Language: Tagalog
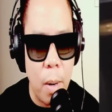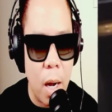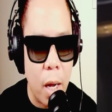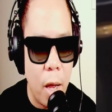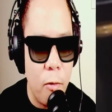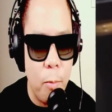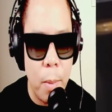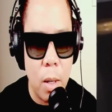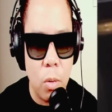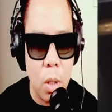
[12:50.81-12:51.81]
mga
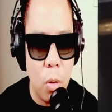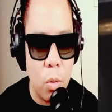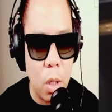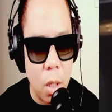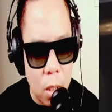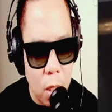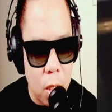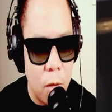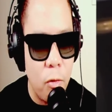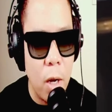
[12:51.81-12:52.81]
caveman, unti-unting na
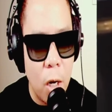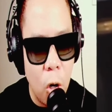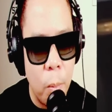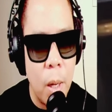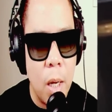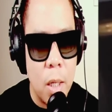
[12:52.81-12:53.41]
de-develop.